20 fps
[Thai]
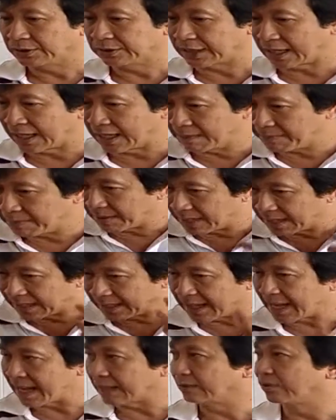ใช้พลัง
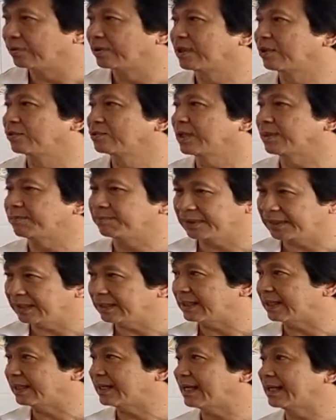งานของเขาเต็มที่
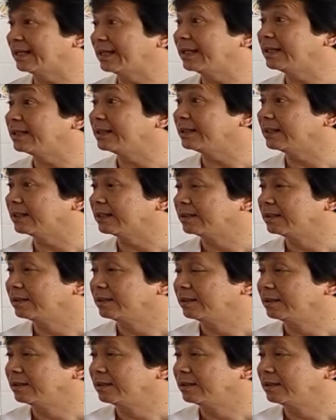ในการเล่นเนี่ย